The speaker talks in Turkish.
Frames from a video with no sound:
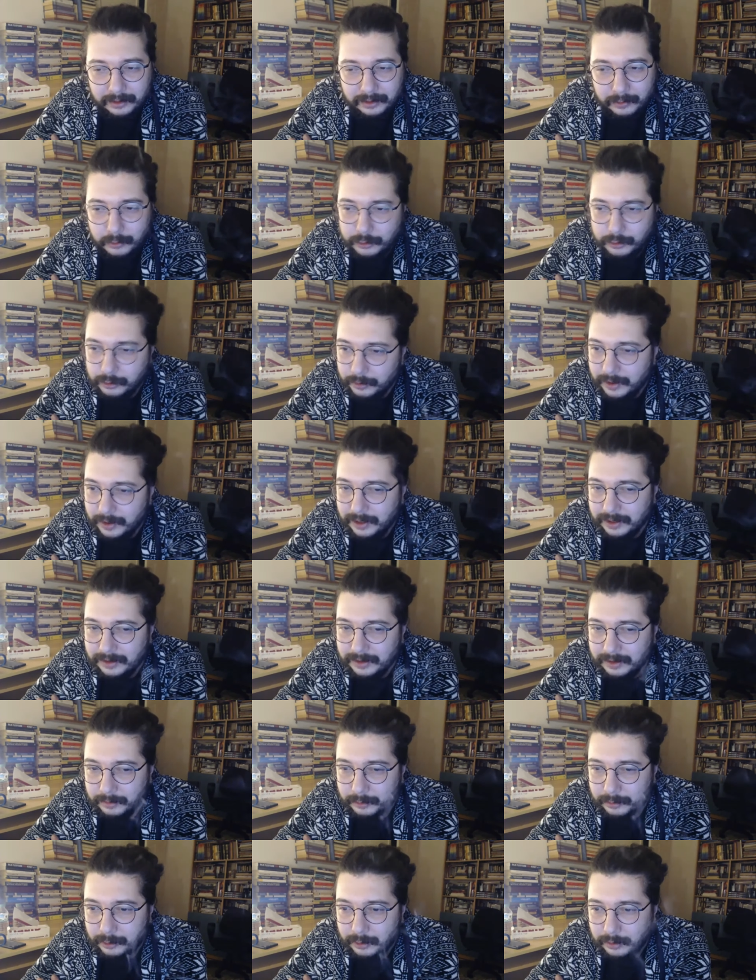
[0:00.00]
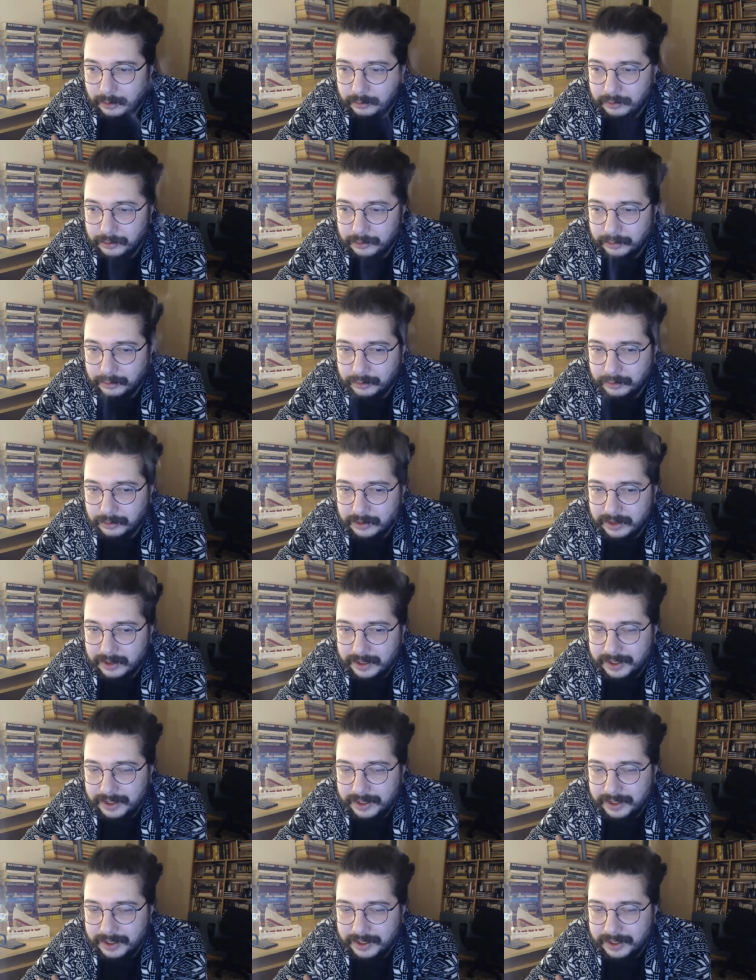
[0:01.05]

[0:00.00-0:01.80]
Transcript: Hoşuma gitti biliyor musunuz?